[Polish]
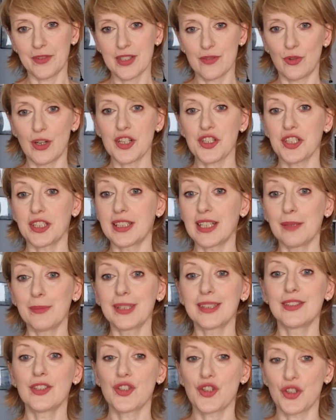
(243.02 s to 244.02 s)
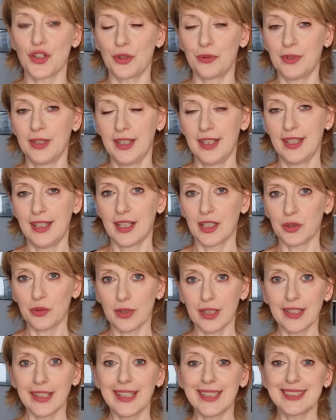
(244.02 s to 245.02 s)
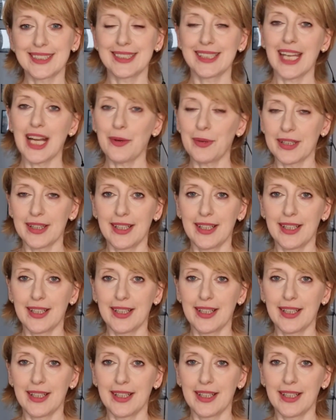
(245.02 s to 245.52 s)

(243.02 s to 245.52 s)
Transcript: zwłaszcza dramatyczną, która nie istniała